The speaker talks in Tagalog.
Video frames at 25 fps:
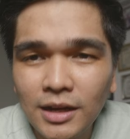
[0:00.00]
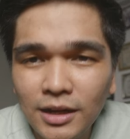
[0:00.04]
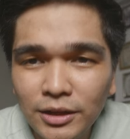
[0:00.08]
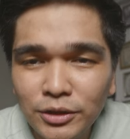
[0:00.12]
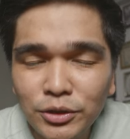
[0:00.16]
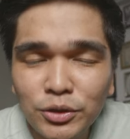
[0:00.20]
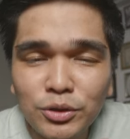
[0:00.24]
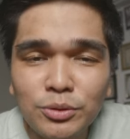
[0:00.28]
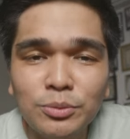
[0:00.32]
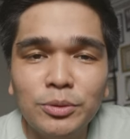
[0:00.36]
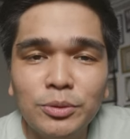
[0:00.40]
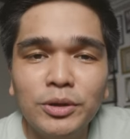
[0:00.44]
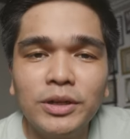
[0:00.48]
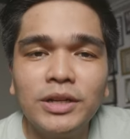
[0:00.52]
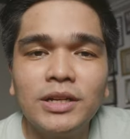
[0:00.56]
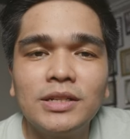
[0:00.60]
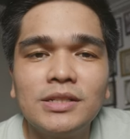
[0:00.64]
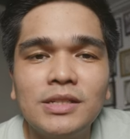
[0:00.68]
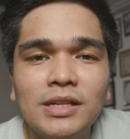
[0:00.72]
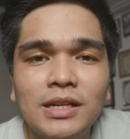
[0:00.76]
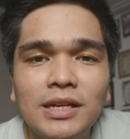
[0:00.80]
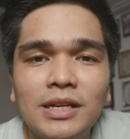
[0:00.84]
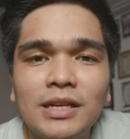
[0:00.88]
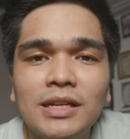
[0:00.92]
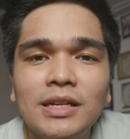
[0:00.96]
Ang humor
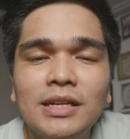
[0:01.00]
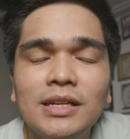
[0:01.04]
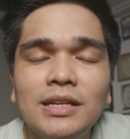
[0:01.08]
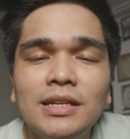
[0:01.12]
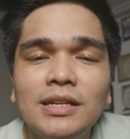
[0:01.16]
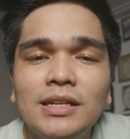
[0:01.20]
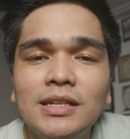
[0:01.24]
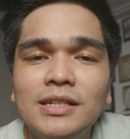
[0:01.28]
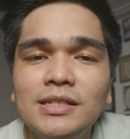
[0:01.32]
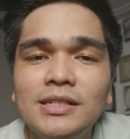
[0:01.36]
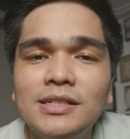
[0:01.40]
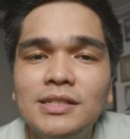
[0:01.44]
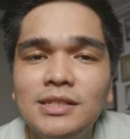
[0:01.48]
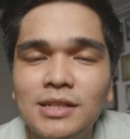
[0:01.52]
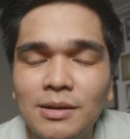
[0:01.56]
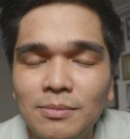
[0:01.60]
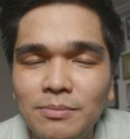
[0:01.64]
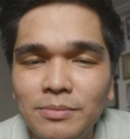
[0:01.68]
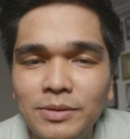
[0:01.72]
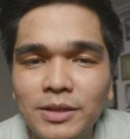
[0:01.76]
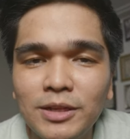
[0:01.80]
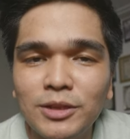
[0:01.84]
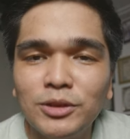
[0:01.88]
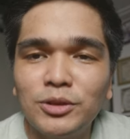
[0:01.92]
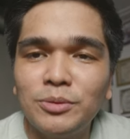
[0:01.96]
kasi is
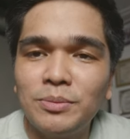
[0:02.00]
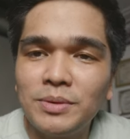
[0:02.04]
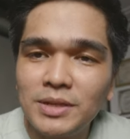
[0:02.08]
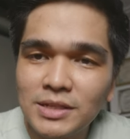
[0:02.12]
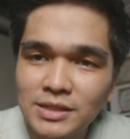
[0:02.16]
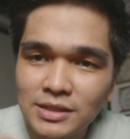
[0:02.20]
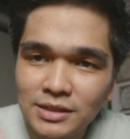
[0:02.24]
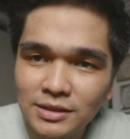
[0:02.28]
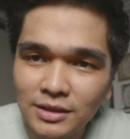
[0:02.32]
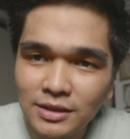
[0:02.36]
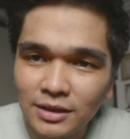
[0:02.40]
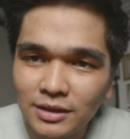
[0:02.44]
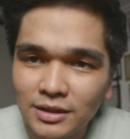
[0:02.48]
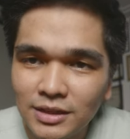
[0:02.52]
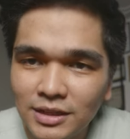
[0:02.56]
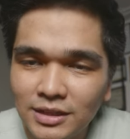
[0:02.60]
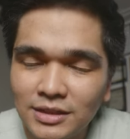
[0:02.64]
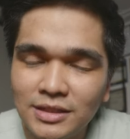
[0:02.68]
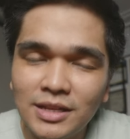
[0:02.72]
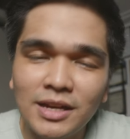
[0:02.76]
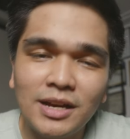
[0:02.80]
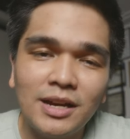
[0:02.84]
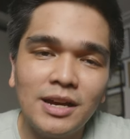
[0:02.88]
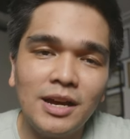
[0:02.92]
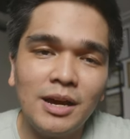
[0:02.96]
something to be
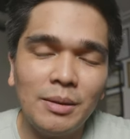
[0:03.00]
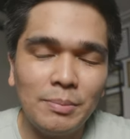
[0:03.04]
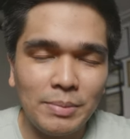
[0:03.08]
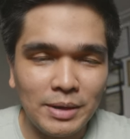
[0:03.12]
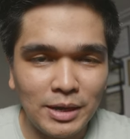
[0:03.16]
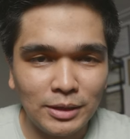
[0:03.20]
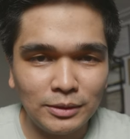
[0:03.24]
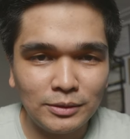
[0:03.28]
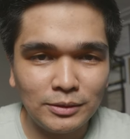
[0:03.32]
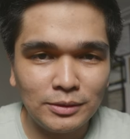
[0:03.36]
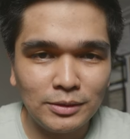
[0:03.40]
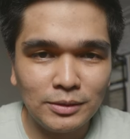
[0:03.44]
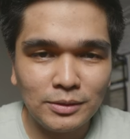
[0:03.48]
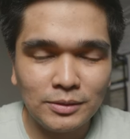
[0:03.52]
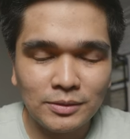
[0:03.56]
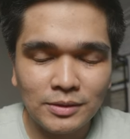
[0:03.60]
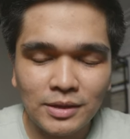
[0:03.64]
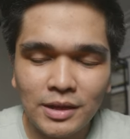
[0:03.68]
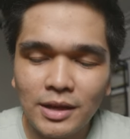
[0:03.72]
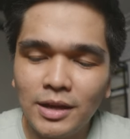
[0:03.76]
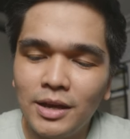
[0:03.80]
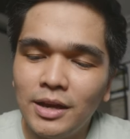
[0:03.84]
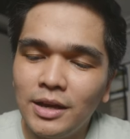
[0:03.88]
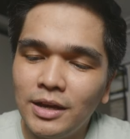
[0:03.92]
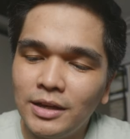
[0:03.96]
studied about.
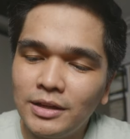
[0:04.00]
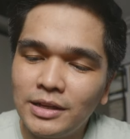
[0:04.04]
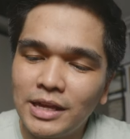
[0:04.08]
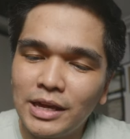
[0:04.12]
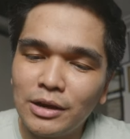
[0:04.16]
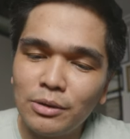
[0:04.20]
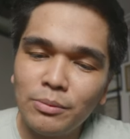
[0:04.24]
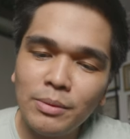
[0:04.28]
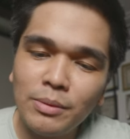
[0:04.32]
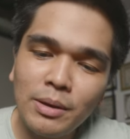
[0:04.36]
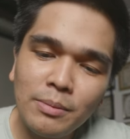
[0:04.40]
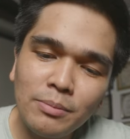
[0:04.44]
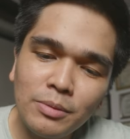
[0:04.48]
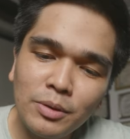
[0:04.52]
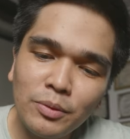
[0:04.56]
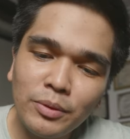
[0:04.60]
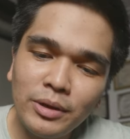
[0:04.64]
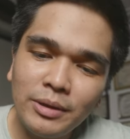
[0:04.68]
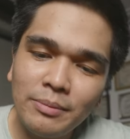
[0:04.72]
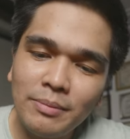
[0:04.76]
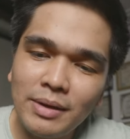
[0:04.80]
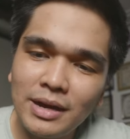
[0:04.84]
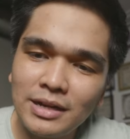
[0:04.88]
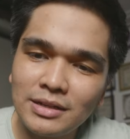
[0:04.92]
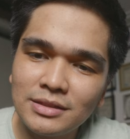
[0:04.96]
And I remember
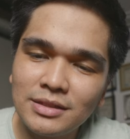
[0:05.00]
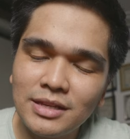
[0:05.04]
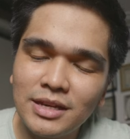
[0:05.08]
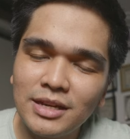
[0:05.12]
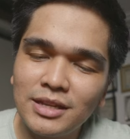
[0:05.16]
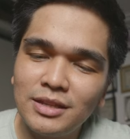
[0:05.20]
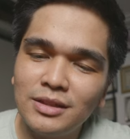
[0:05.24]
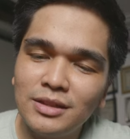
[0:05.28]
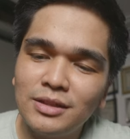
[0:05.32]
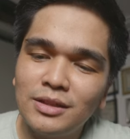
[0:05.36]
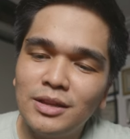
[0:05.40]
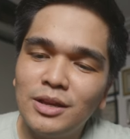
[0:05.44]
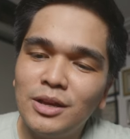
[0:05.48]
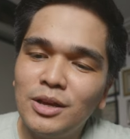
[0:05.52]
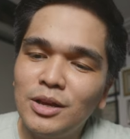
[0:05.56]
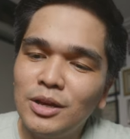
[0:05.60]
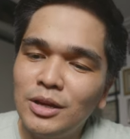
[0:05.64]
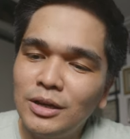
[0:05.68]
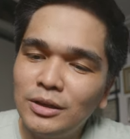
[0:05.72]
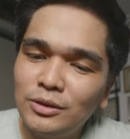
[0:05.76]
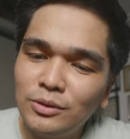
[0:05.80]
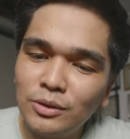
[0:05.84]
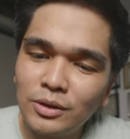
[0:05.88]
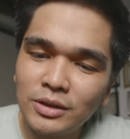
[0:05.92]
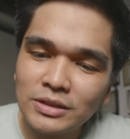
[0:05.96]
way back then,
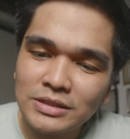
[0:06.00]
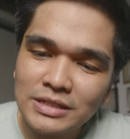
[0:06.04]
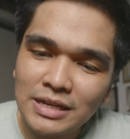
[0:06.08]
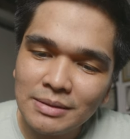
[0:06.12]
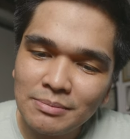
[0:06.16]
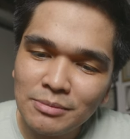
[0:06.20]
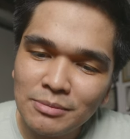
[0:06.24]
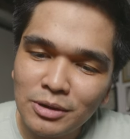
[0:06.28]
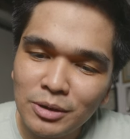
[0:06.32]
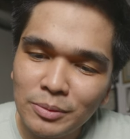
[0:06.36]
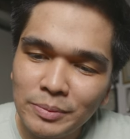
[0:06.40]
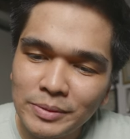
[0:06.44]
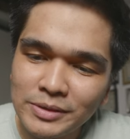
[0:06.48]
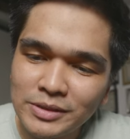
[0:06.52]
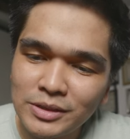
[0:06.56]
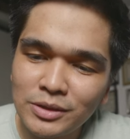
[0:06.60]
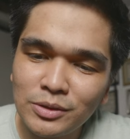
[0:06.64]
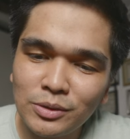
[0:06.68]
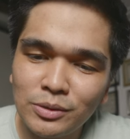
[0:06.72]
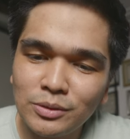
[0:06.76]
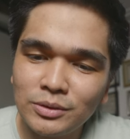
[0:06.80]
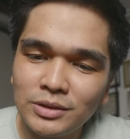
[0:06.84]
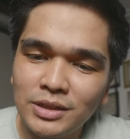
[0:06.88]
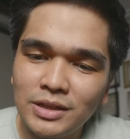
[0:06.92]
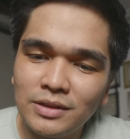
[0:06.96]
nung kasama ko pa si
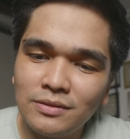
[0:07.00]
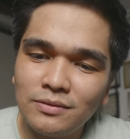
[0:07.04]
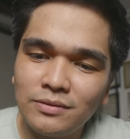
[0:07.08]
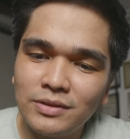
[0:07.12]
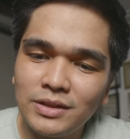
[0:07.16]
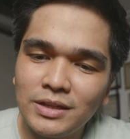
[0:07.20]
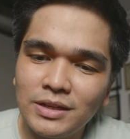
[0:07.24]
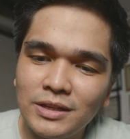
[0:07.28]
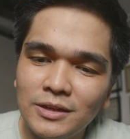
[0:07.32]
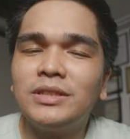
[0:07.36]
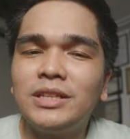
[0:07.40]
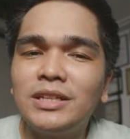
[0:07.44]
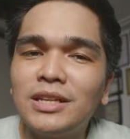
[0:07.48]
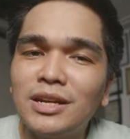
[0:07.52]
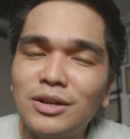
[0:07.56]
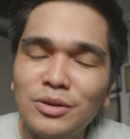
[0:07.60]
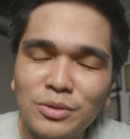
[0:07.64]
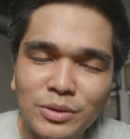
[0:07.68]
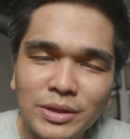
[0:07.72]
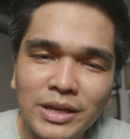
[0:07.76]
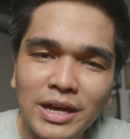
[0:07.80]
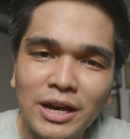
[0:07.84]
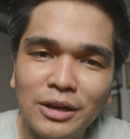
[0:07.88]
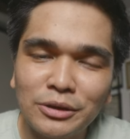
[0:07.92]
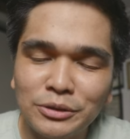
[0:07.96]
Kong TV,
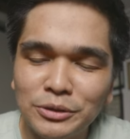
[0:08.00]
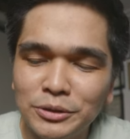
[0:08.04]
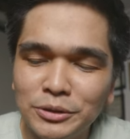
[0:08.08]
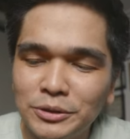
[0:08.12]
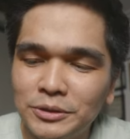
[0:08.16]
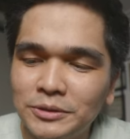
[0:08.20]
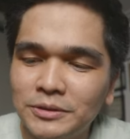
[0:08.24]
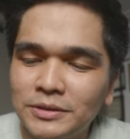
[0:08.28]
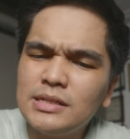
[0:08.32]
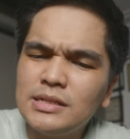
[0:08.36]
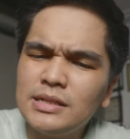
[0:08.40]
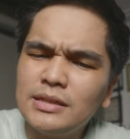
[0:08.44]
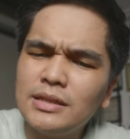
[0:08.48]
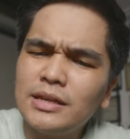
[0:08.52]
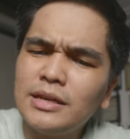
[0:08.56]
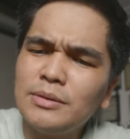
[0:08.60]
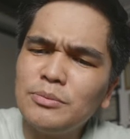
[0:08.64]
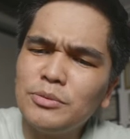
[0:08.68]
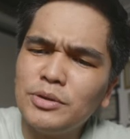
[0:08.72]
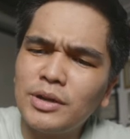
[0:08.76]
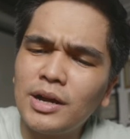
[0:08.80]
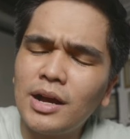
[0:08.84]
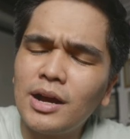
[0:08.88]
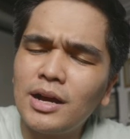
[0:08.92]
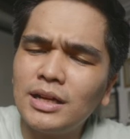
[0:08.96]
tinanong niya ako nun, sa tingin
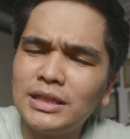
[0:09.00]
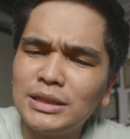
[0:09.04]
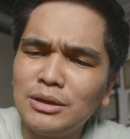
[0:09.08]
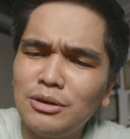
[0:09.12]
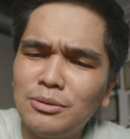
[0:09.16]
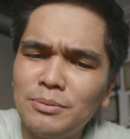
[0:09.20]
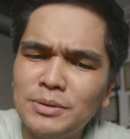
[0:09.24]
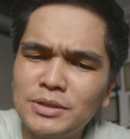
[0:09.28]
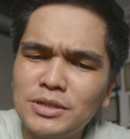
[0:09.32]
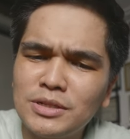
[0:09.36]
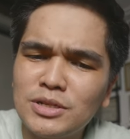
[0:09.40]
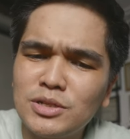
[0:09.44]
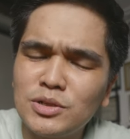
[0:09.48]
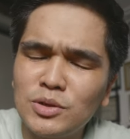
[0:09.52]
mo nakakatawa ba si